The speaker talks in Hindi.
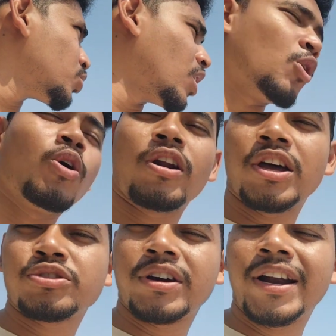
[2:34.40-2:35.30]
थोड़ा और
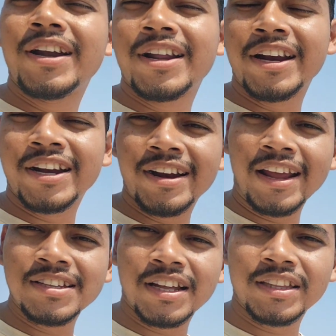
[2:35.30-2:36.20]
जो है अंडर रेटेड
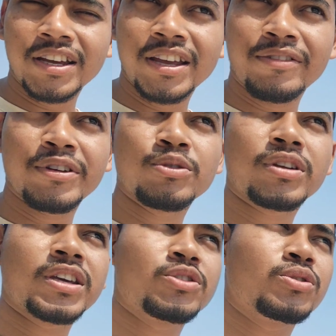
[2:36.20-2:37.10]
रह जाता है या फिर
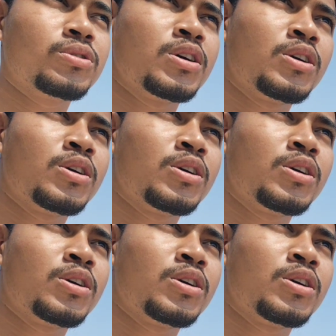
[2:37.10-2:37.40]
उनकी जो